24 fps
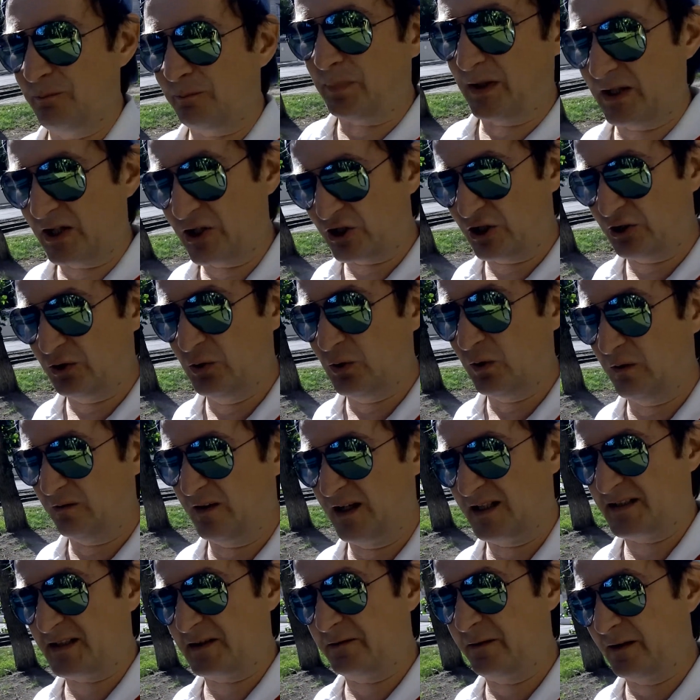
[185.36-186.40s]
положить
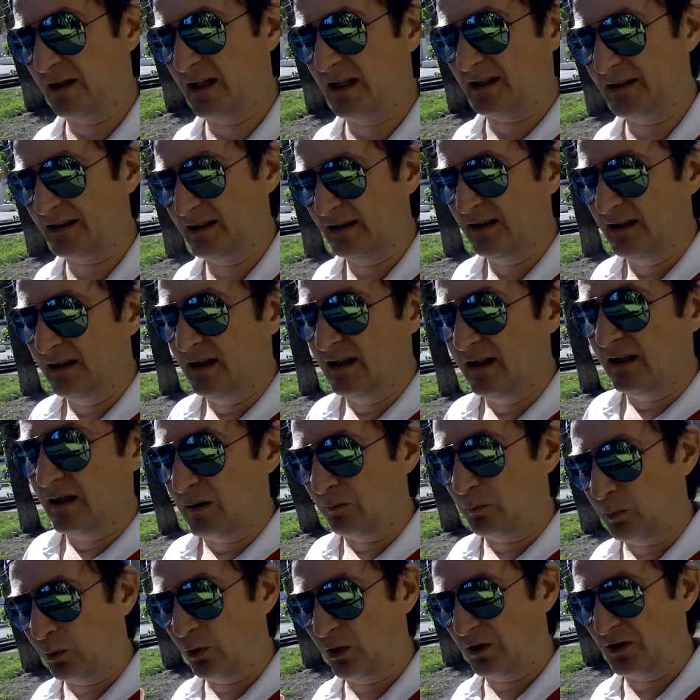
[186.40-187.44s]
новый асфальт,
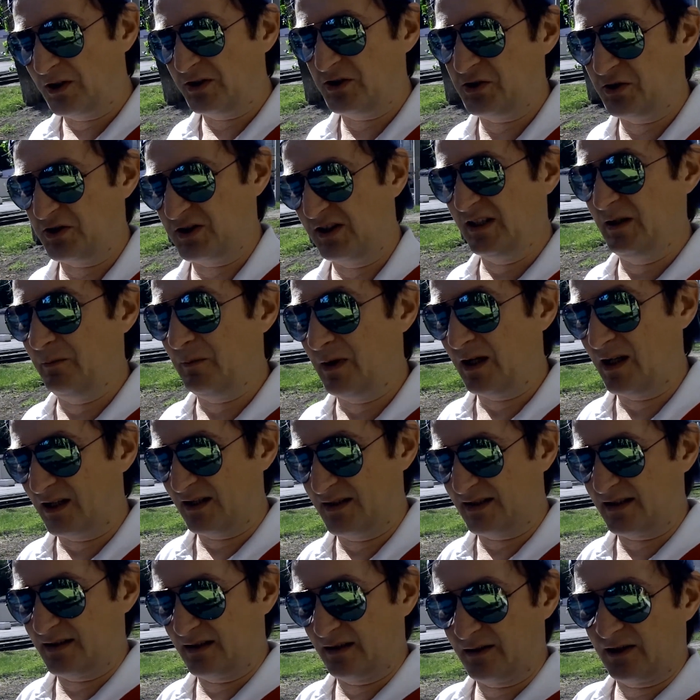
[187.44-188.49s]
полностью
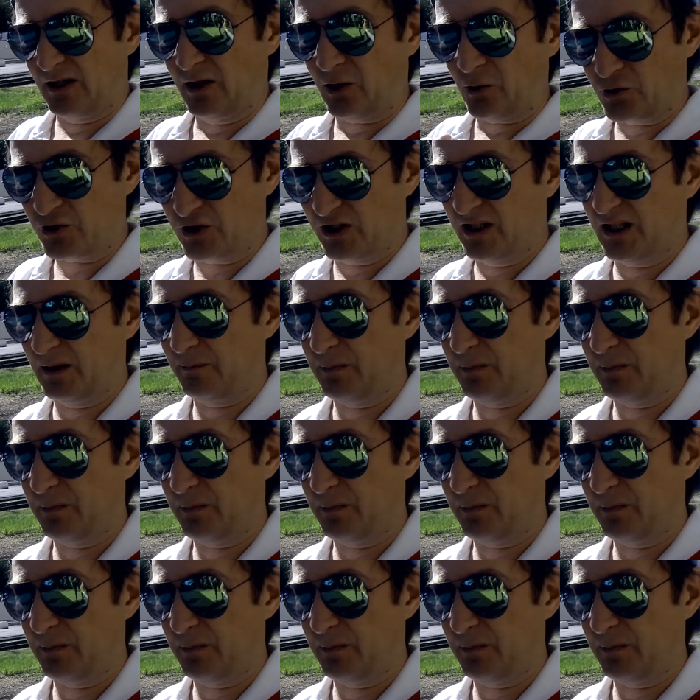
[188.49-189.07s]
снималось дорожное